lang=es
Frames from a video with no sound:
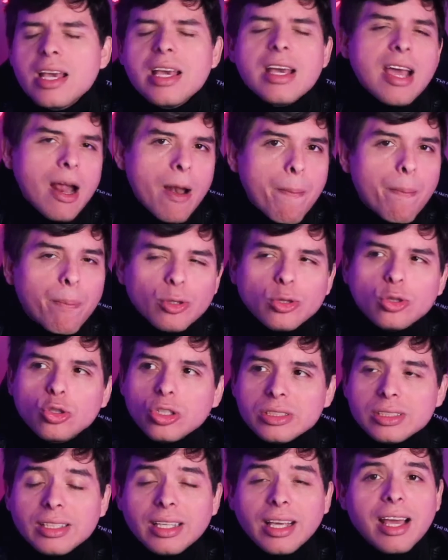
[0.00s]
El punto
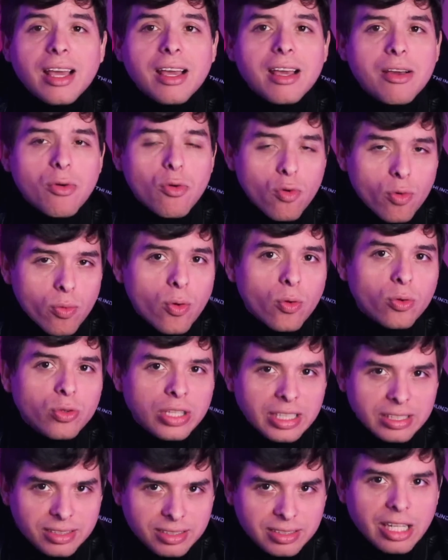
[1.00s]
es que hubo un
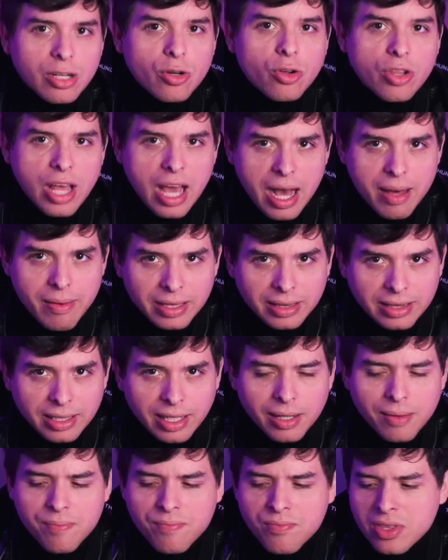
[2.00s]
estreno de Avatar,